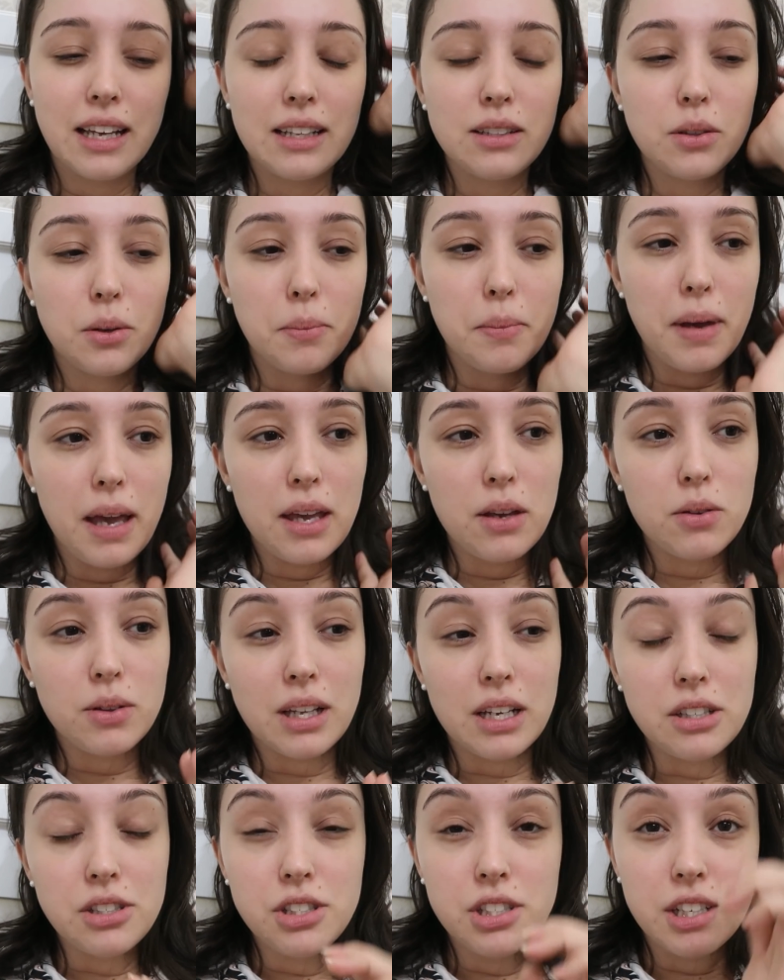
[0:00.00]
né? Tomei o
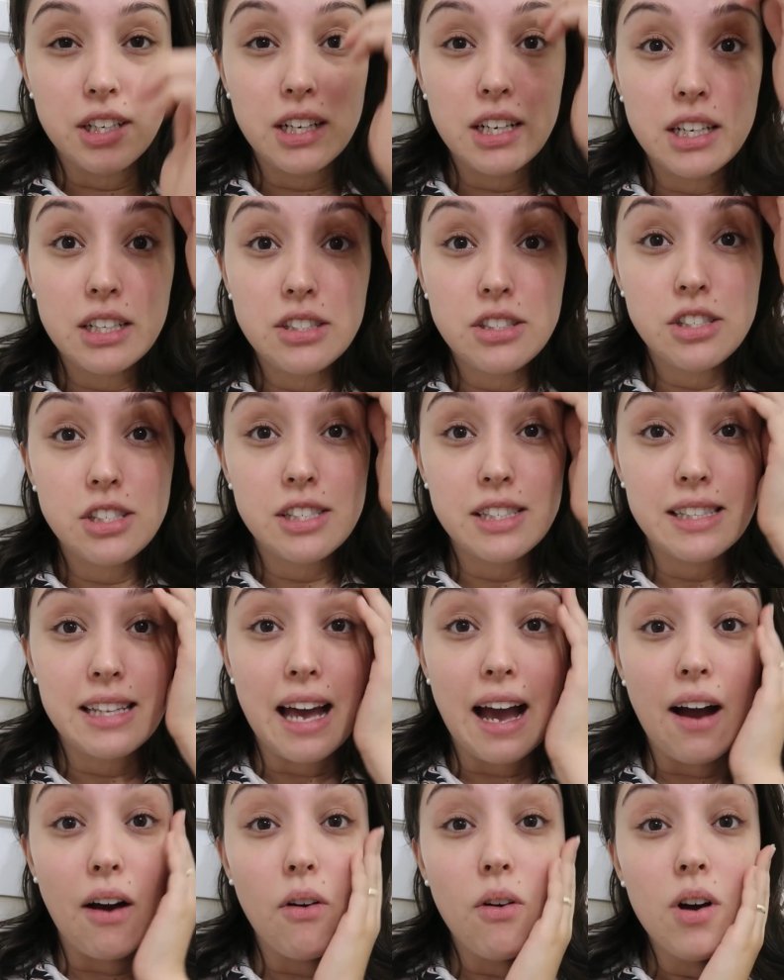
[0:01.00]
laxante e
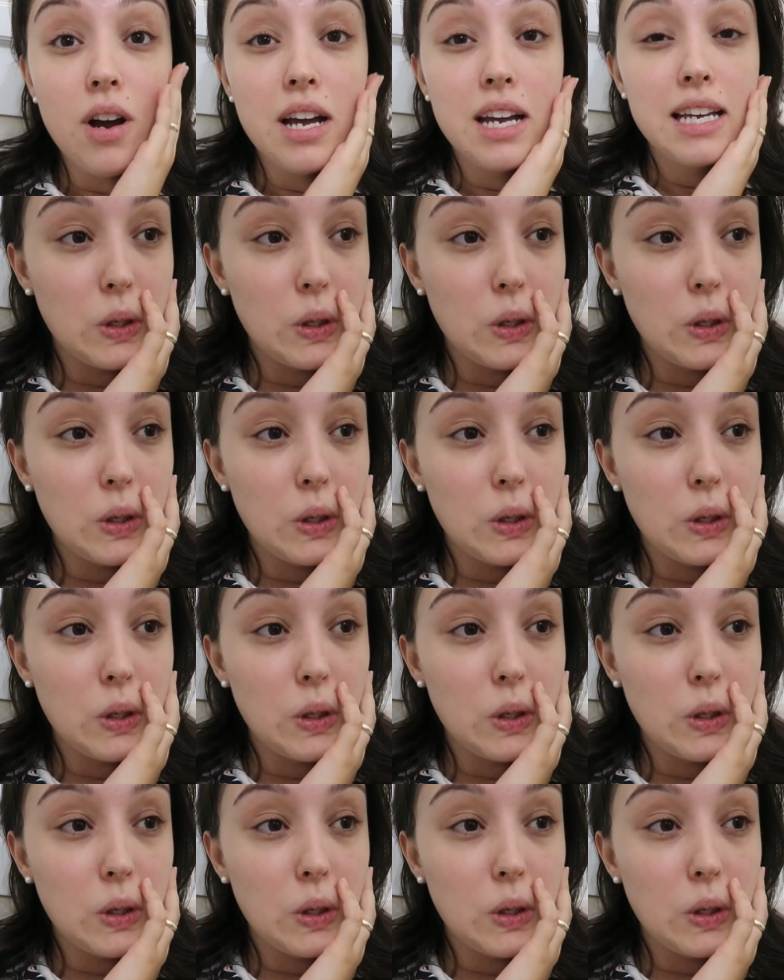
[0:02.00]
tal.